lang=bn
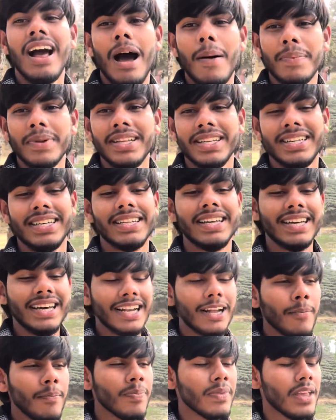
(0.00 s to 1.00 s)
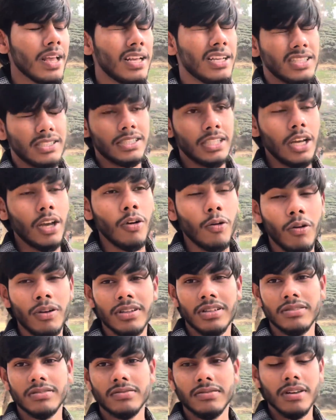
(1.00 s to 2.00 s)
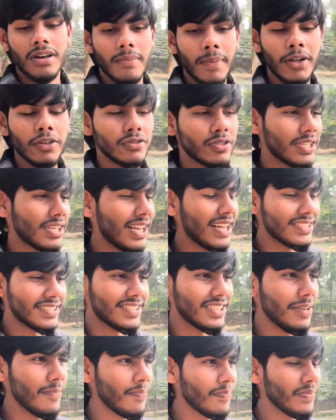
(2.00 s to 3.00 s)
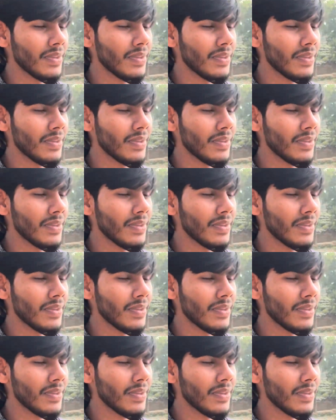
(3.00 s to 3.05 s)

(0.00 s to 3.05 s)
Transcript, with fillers: আপনাদেরকে দেখালাম যে অনেক মানুষ এখানে আসছে